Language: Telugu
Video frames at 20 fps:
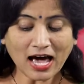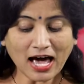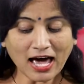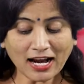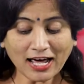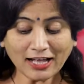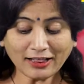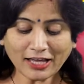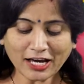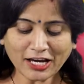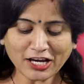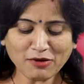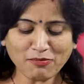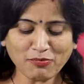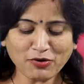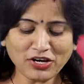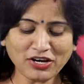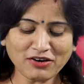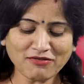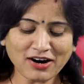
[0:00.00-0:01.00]
అలా
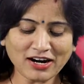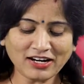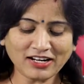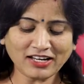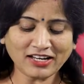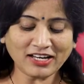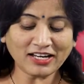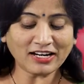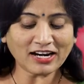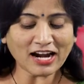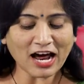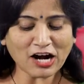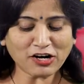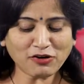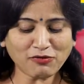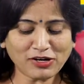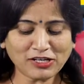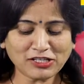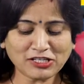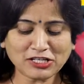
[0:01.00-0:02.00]
తగ్గిపోయే వాటికి
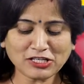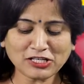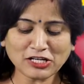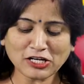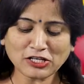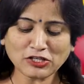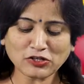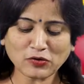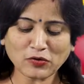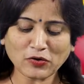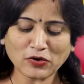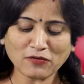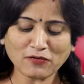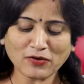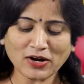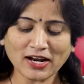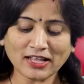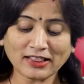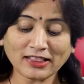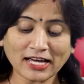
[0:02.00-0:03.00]
నాటు వైద్యం చేయించుకోవడం
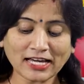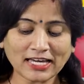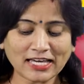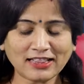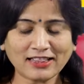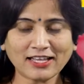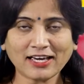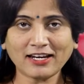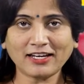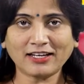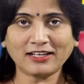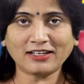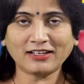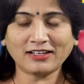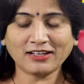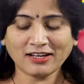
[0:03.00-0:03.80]
వలన తగ్గిందని